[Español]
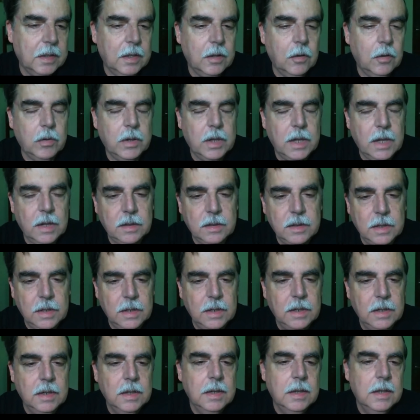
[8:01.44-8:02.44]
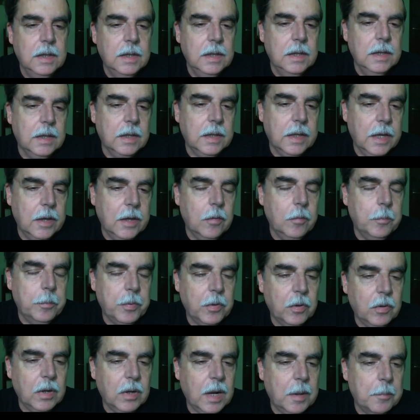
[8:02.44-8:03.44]
es lo que hace que un
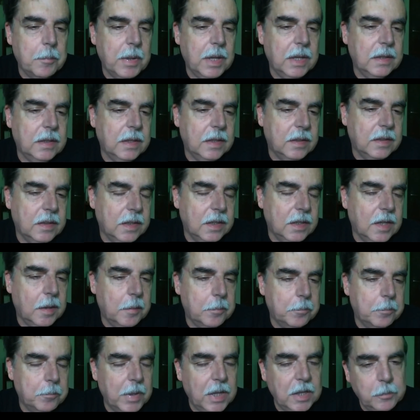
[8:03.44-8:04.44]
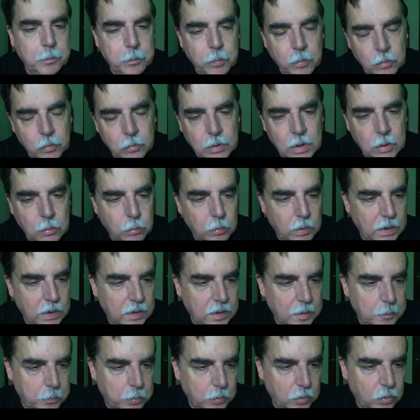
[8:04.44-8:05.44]
programa decida más por una
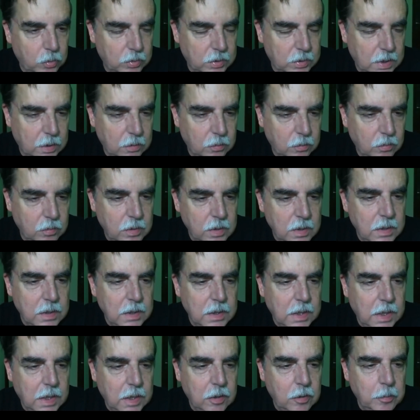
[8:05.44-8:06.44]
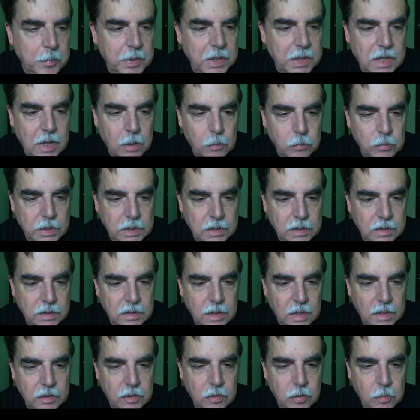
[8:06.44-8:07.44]
jugada que por otra, ¿no? El nombre Jaudini
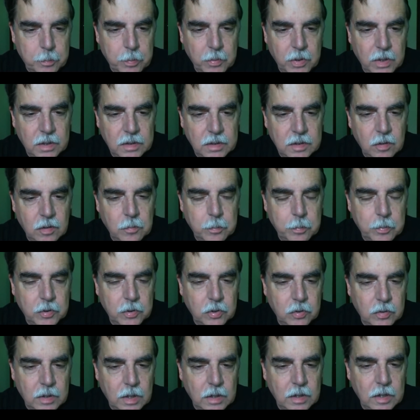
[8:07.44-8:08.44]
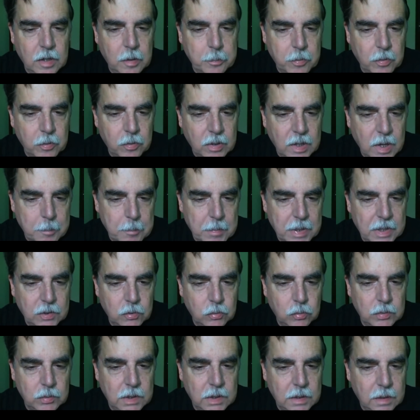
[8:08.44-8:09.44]
se eligió por el estilo posicional del programa,
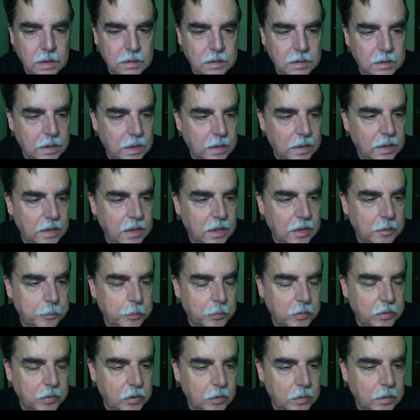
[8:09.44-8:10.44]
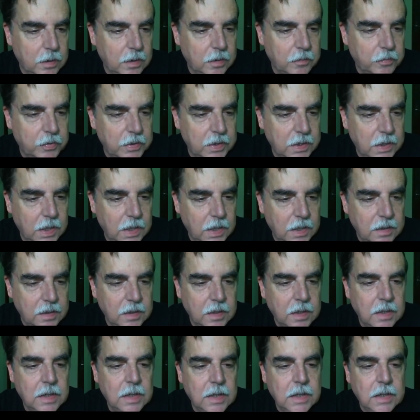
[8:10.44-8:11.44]
su tenacidad en las posiciones
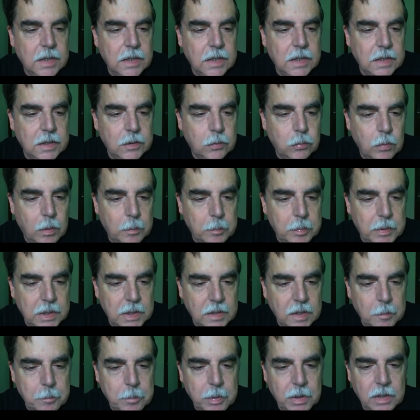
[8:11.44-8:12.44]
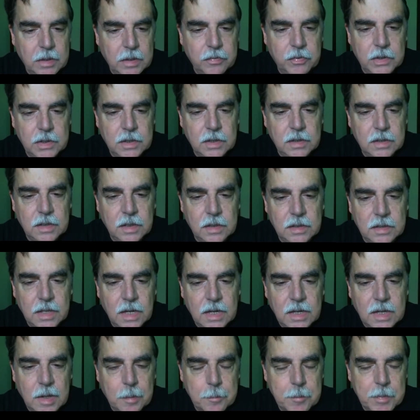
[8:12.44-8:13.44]
difíciles y su habilidad para defenderse
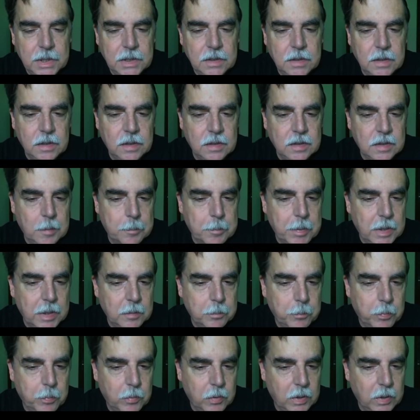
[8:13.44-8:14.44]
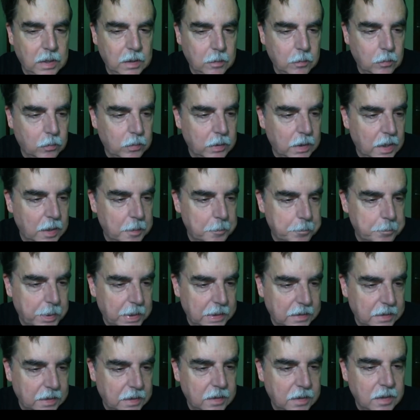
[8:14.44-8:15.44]
tercamente y escapar con el
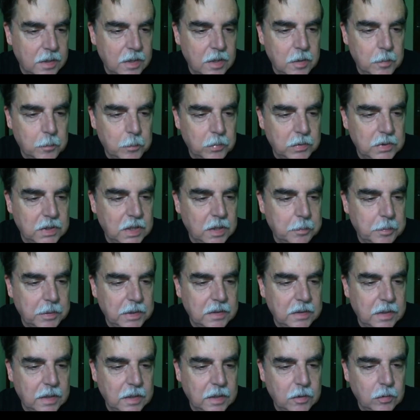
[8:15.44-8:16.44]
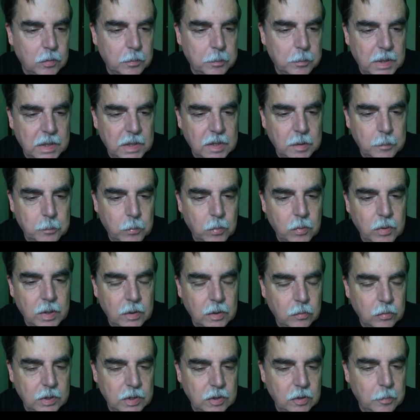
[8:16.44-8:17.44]
empate muchas veces teniendo un margen muy
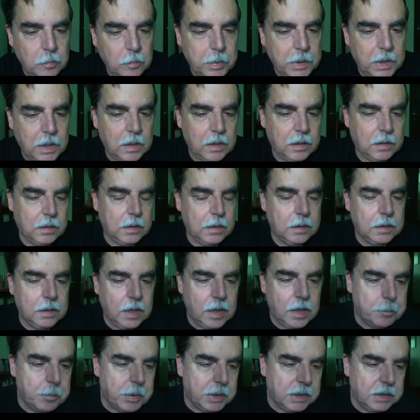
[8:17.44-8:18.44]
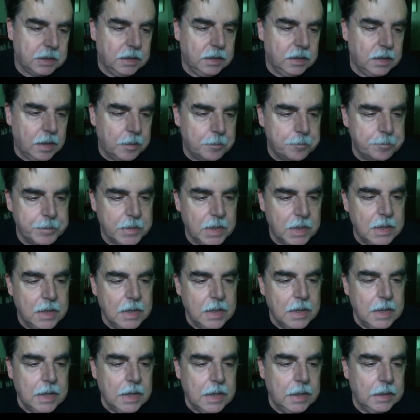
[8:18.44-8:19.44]
reducido para rescatar la partida.
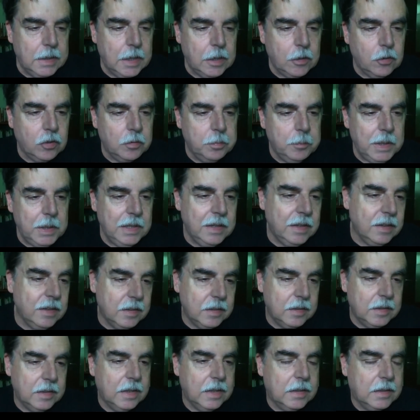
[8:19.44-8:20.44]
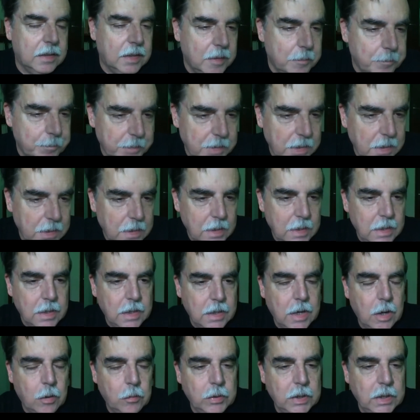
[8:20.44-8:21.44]
En el 2017,
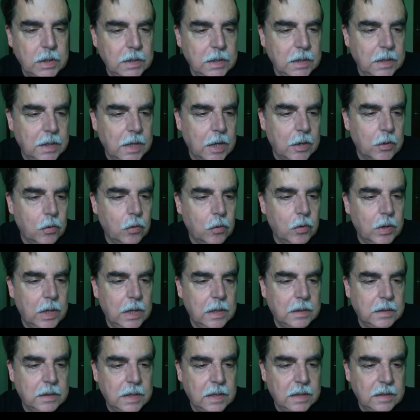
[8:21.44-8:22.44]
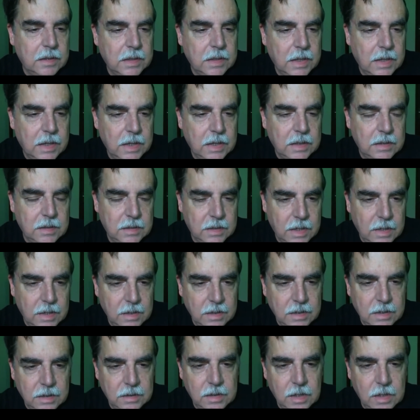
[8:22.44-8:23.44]
Jaurini ganó el TCS,
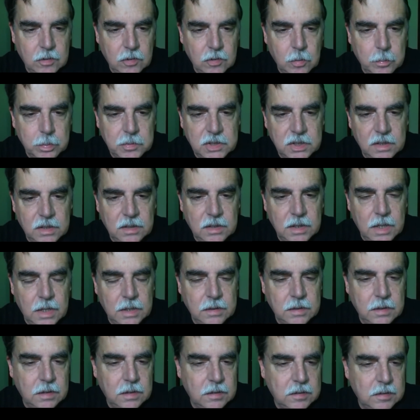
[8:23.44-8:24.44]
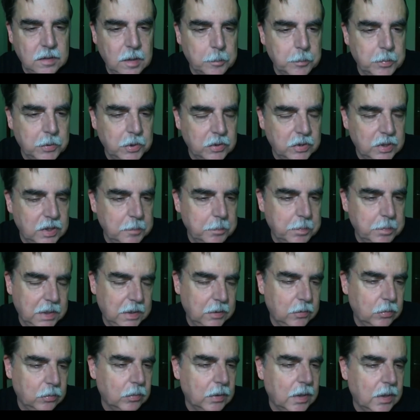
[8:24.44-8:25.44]
que es el Top Chess Engine Championship,
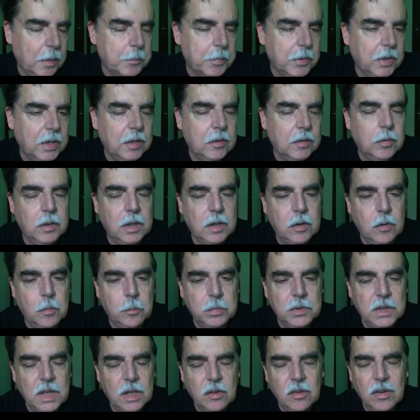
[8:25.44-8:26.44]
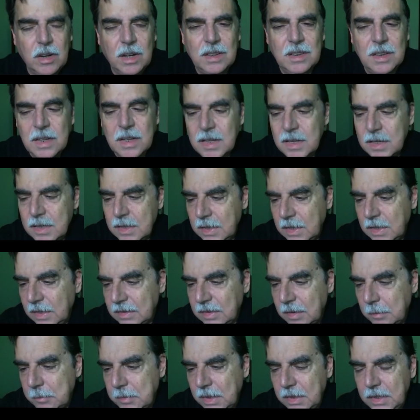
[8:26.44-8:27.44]
que es un campeonato de computadoras, que
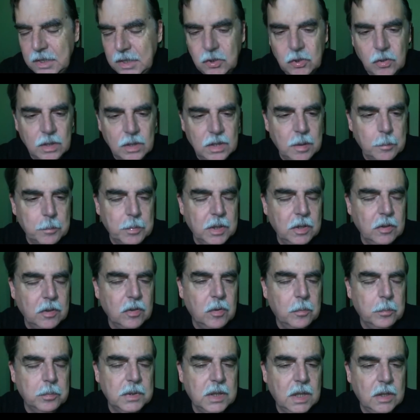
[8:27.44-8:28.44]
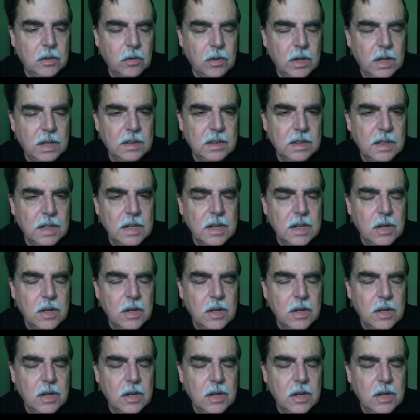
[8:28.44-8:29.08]
les había dicho, el campeonato de computadoras